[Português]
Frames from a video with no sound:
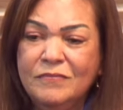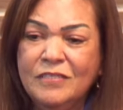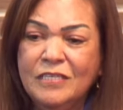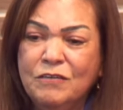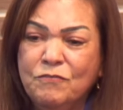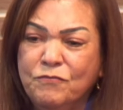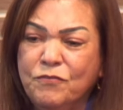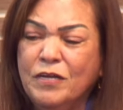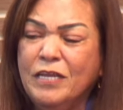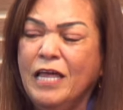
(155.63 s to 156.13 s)

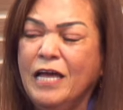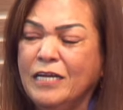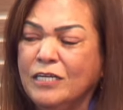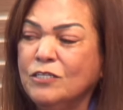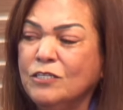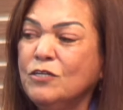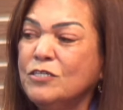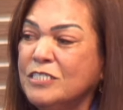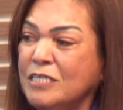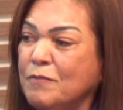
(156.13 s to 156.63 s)
E foi lá
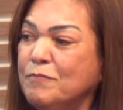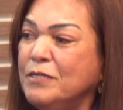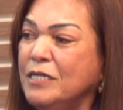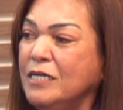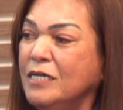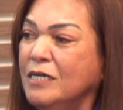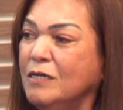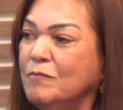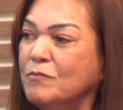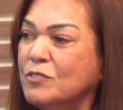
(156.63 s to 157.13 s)
que nós
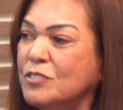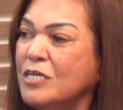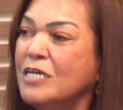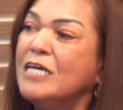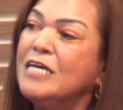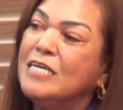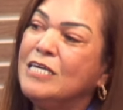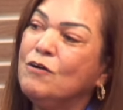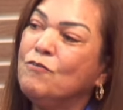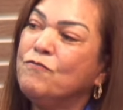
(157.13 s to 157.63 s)
abrigamos.
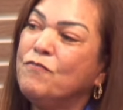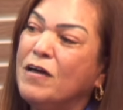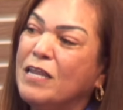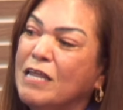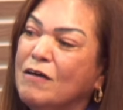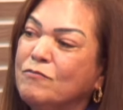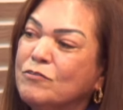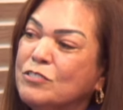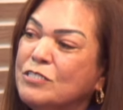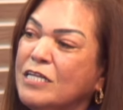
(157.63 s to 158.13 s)
E eu
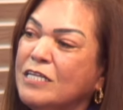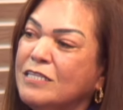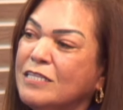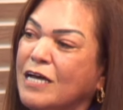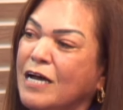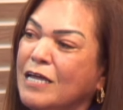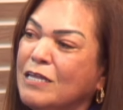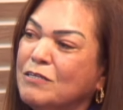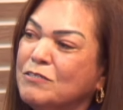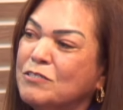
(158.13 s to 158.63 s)
falava os
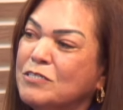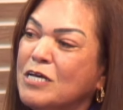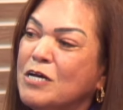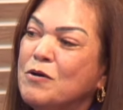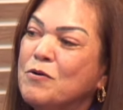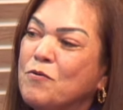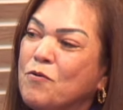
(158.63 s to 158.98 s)
detalhes